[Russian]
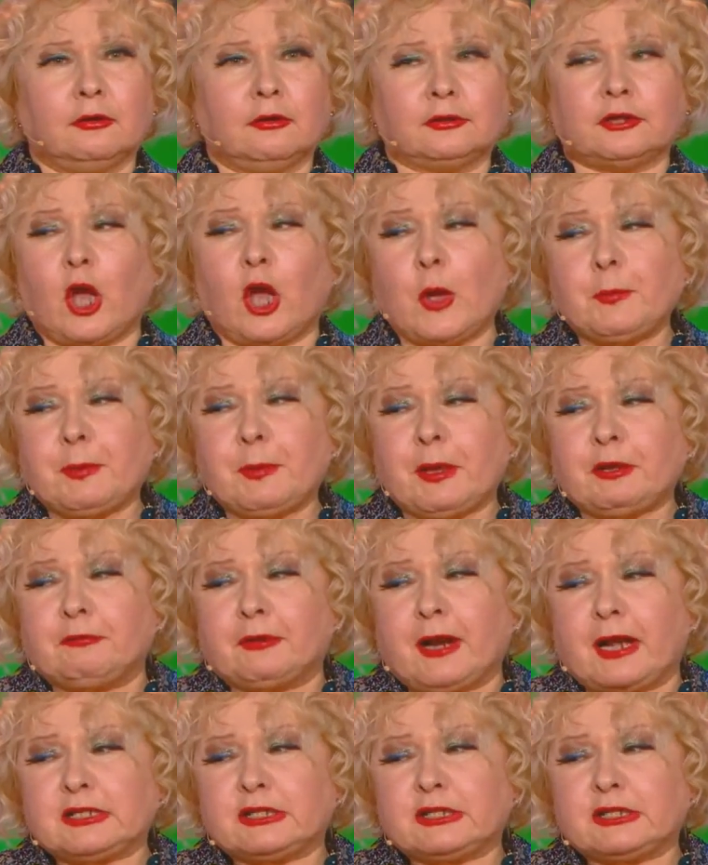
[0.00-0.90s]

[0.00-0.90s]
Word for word: Я ее первый раз